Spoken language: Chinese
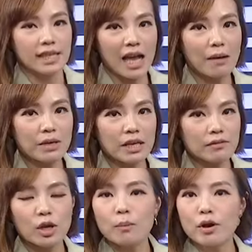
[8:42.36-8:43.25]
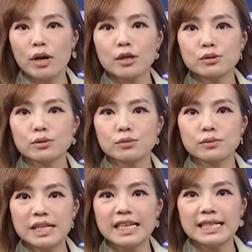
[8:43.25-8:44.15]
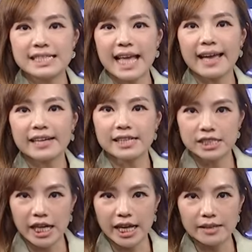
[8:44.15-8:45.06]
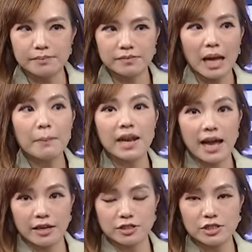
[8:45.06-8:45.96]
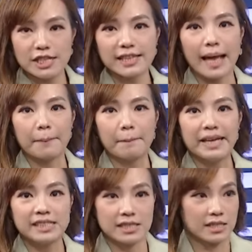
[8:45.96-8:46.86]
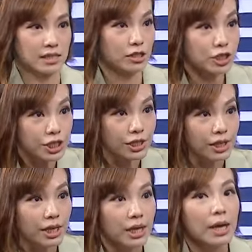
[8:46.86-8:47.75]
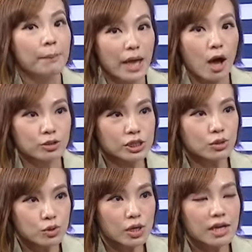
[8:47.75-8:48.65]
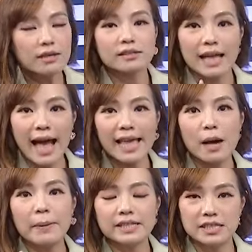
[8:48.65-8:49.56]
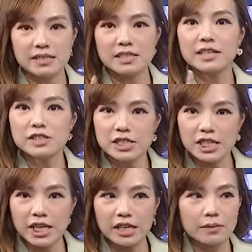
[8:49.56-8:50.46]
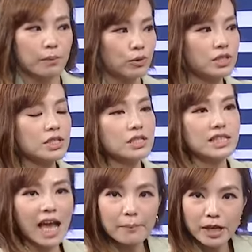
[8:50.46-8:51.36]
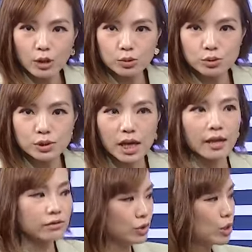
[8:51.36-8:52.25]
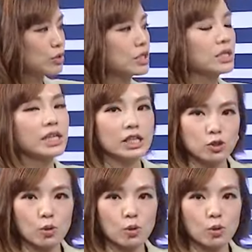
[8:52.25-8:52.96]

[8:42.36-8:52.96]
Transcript: 钱康明都没有告诉第三个人，他们两个之间谈被请辞的事。嗯，表示说。他要被请辞这件事情，不是钱康明流出去的，就是李